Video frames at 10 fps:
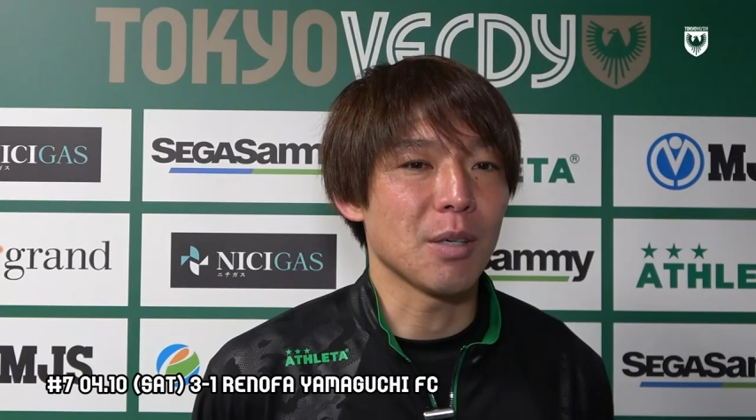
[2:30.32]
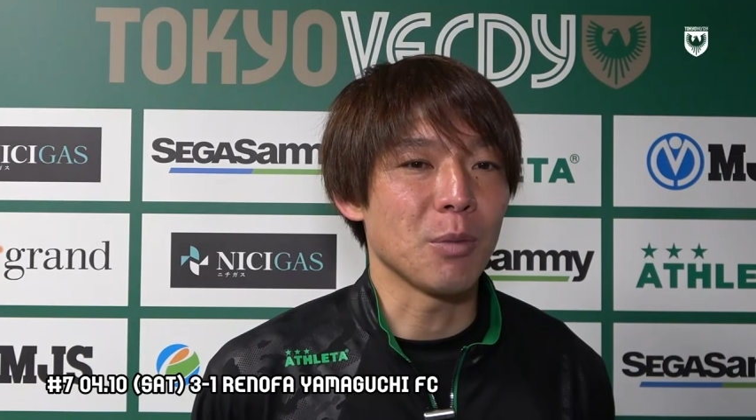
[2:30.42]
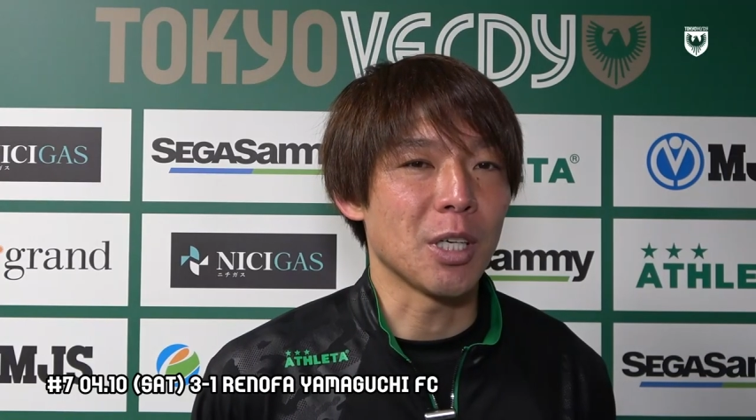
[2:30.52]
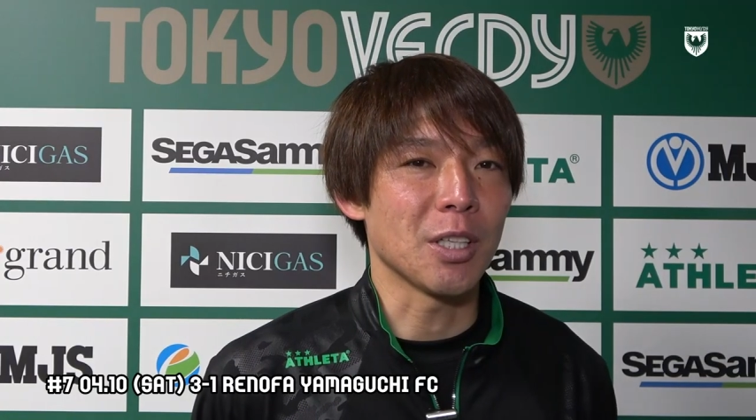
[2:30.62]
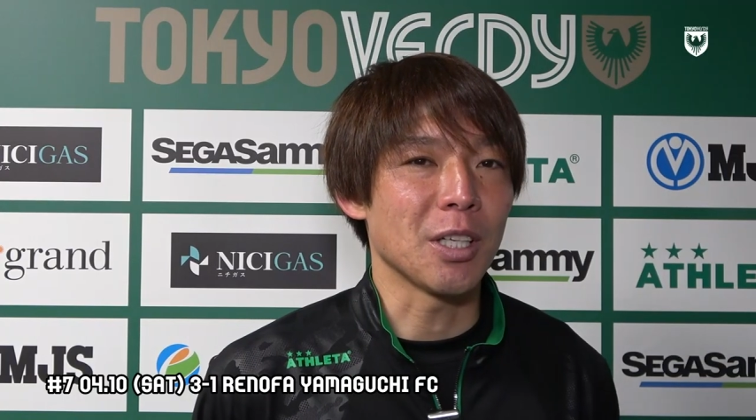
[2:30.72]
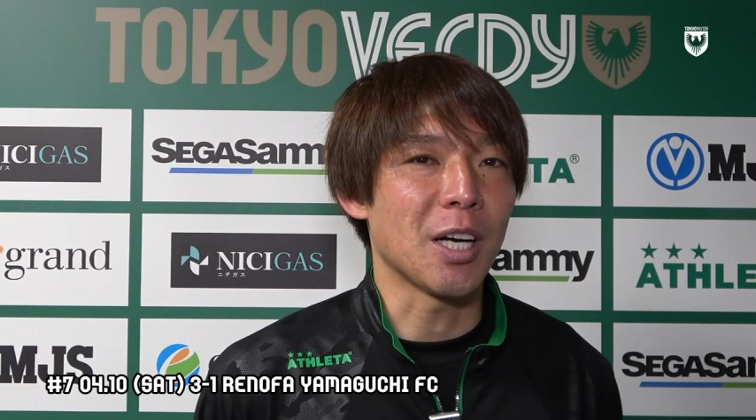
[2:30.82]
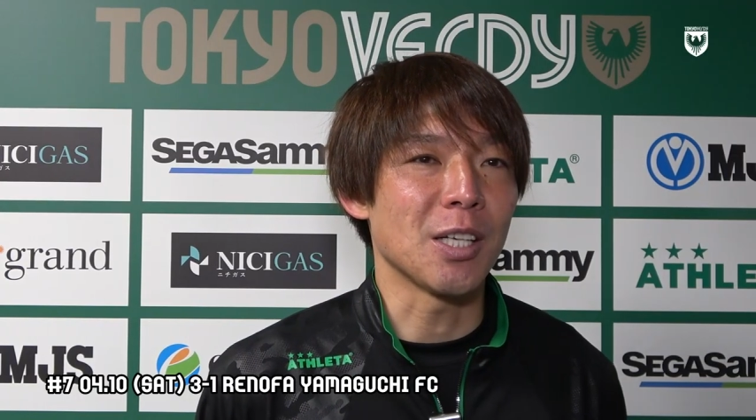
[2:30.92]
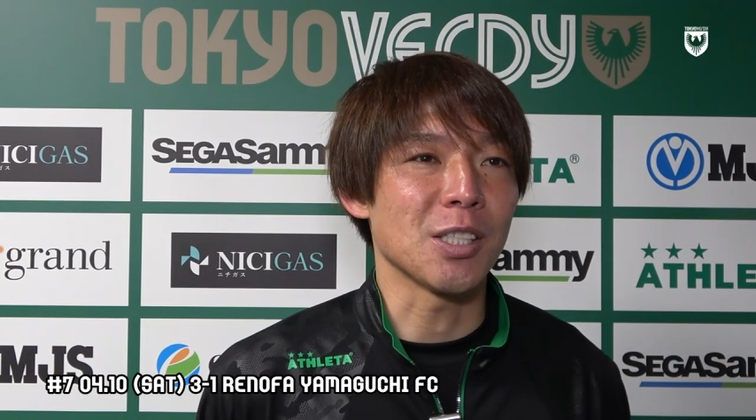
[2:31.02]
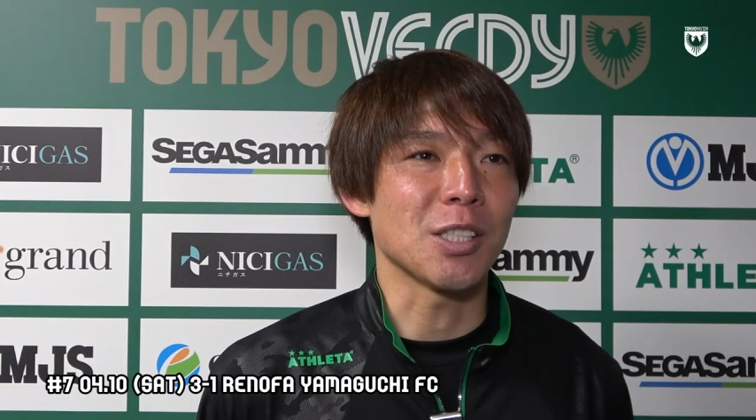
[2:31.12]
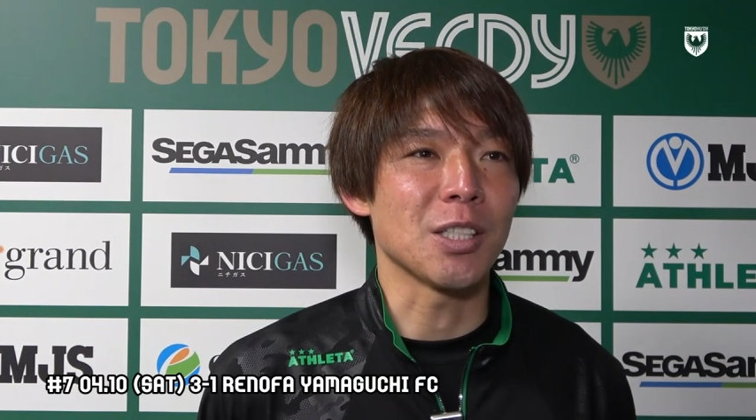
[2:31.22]
味方に
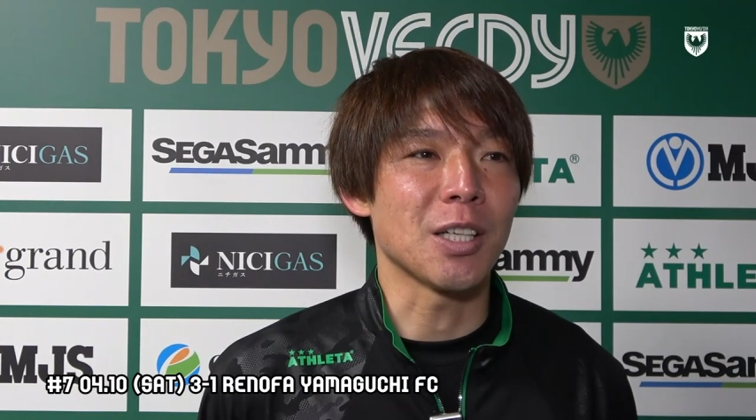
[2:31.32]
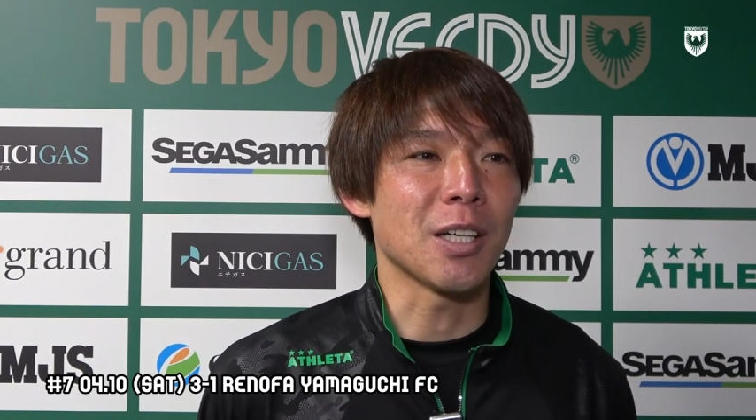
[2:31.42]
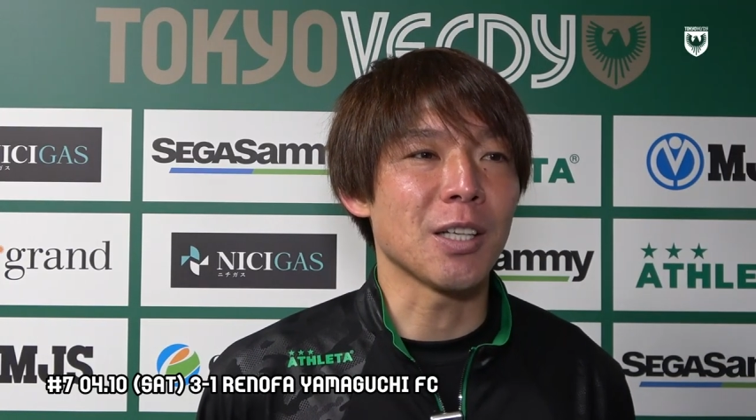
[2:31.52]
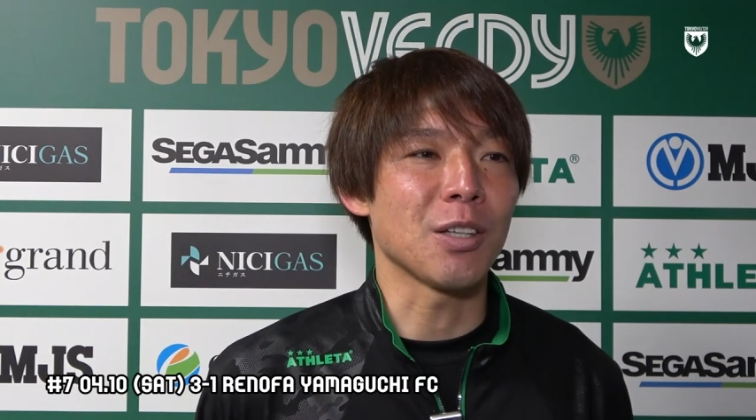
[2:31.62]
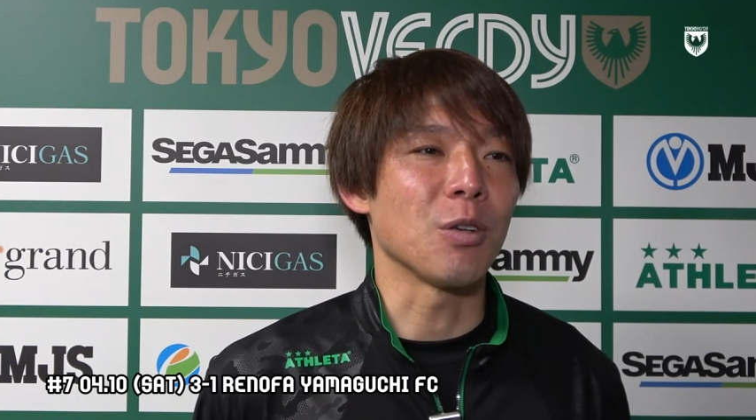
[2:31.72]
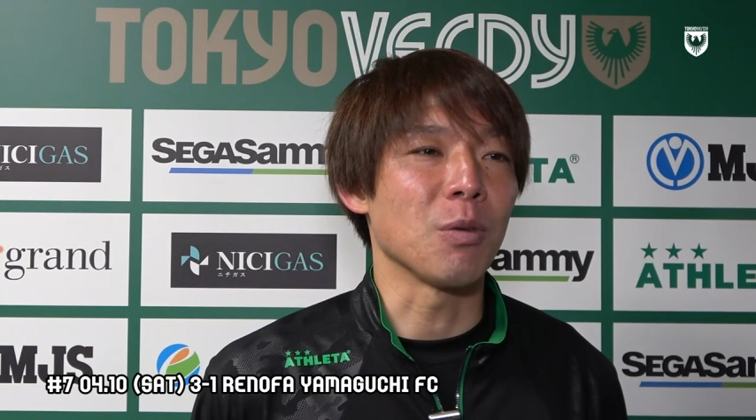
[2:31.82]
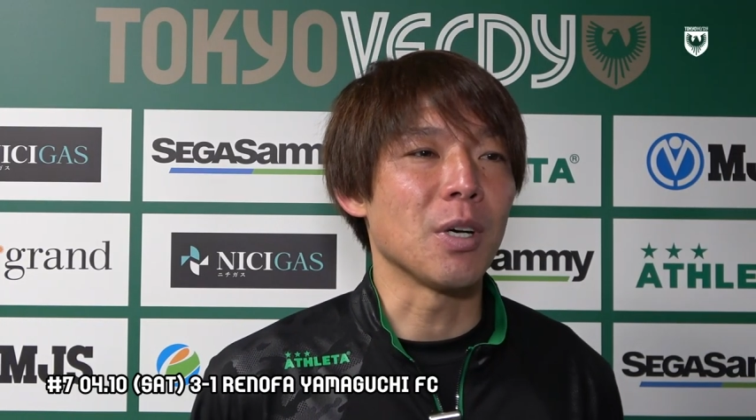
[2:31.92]
感謝しながらっていう